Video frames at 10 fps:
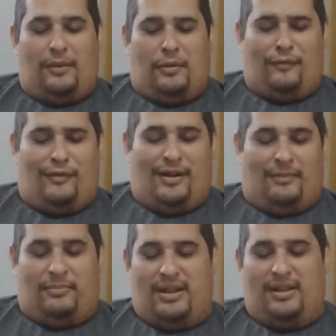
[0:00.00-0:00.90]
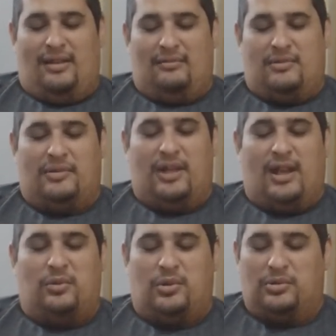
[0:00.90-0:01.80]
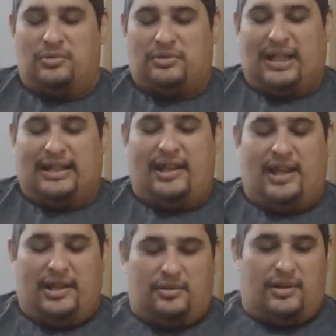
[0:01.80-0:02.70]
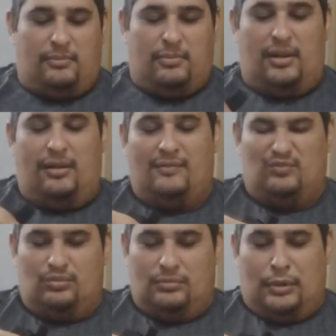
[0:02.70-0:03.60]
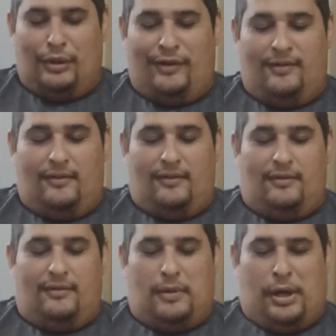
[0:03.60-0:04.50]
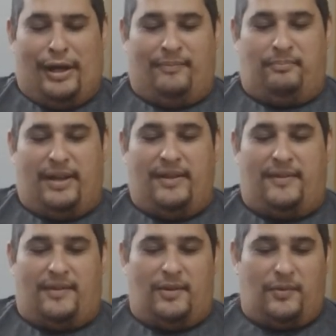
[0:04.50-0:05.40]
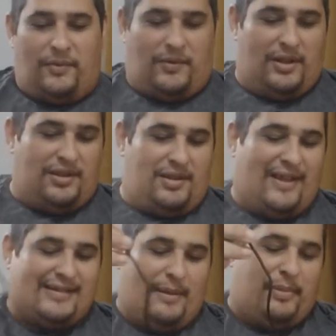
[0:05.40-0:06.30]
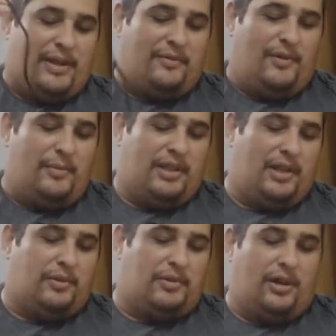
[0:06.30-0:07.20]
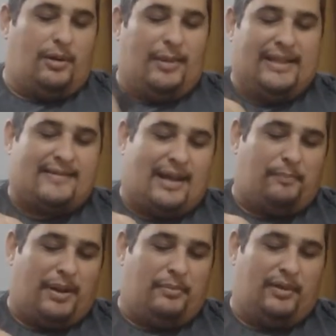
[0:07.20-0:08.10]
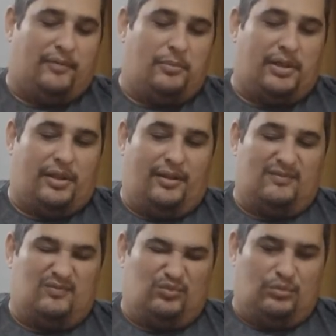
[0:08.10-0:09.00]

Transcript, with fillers: Eu abri, abrir tô nem o dono não tá nem aí, também. Rapaz, se eu, se eu tivesse aberto, não vou mentir não. Tinha roubado esse cabo pra mim, não vou mentir.